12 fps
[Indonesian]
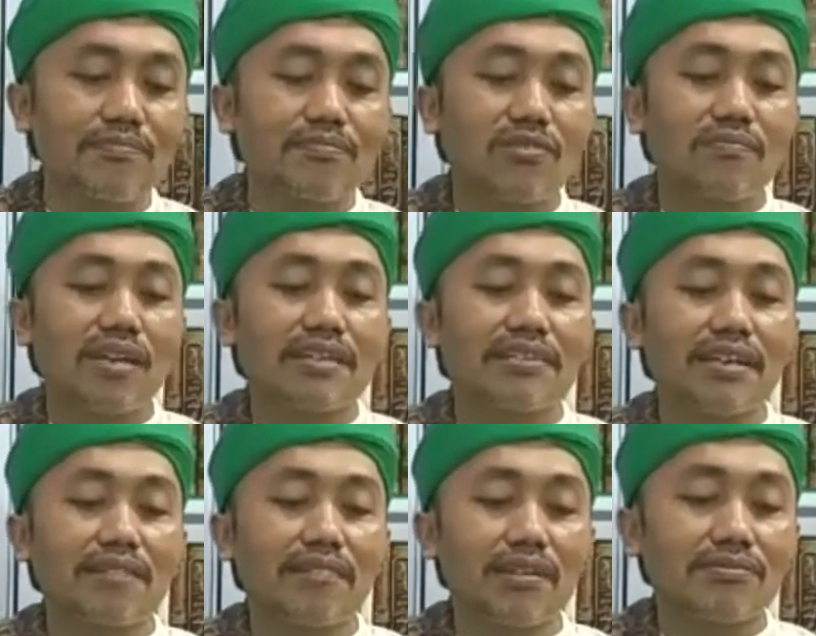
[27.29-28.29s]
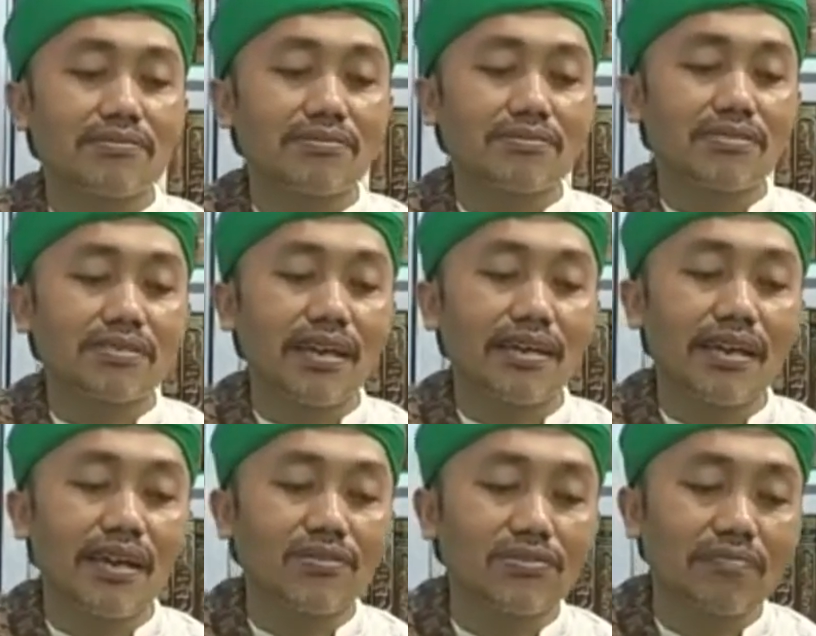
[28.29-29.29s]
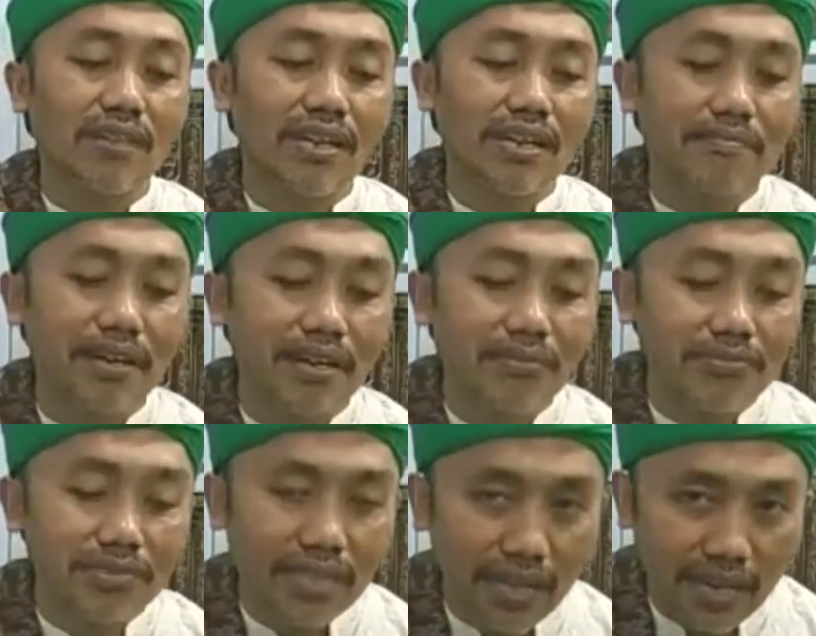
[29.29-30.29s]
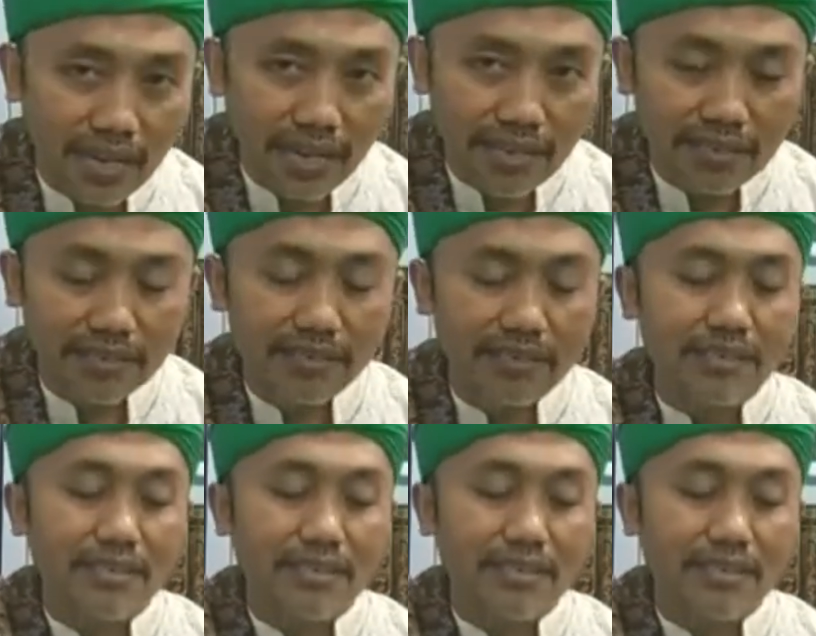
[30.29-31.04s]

mau belajar malu, saya harus bagaimana Ustadz?